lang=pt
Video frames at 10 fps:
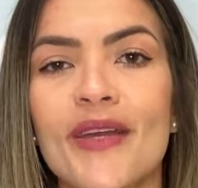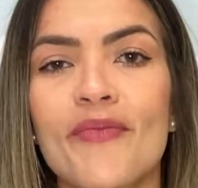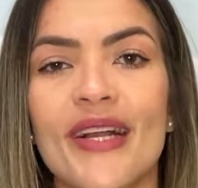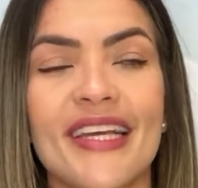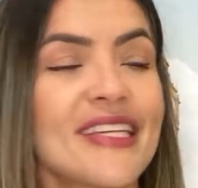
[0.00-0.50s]

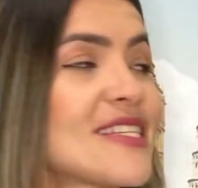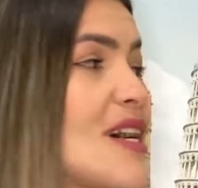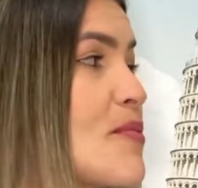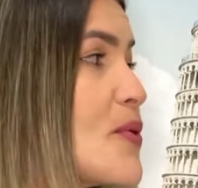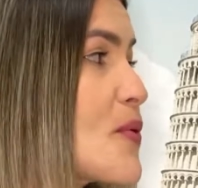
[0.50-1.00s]
por aqui
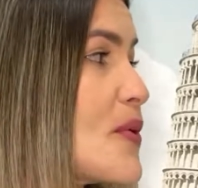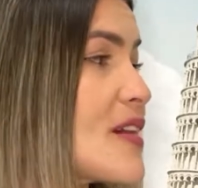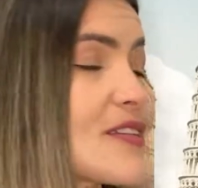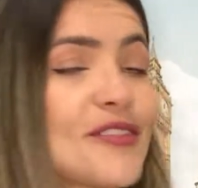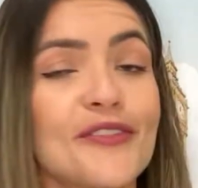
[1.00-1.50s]
sabe o
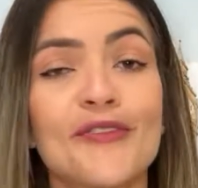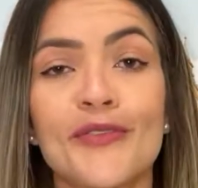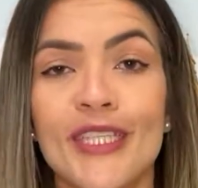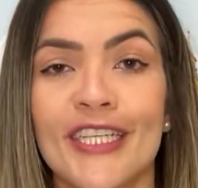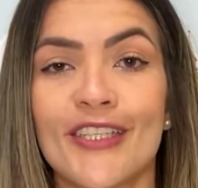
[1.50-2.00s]
quanto
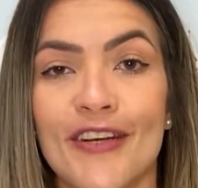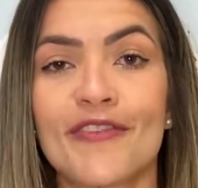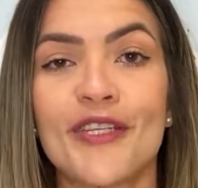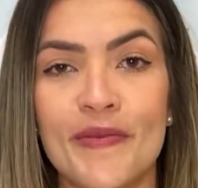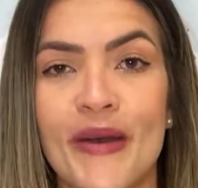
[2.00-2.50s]
viajar
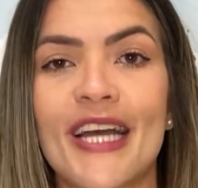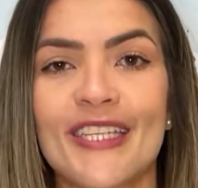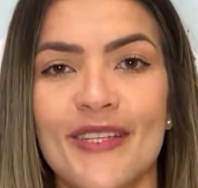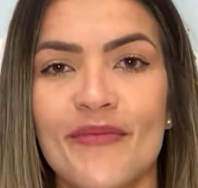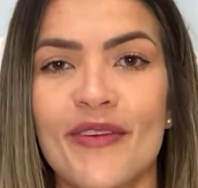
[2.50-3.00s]
faz
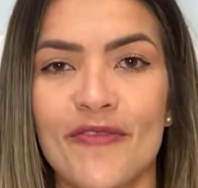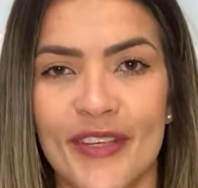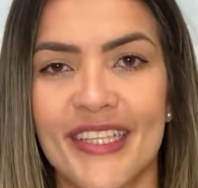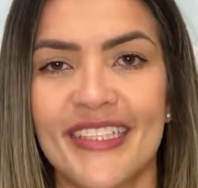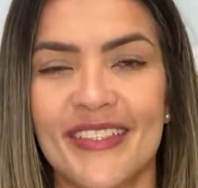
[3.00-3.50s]
parte da minha vida.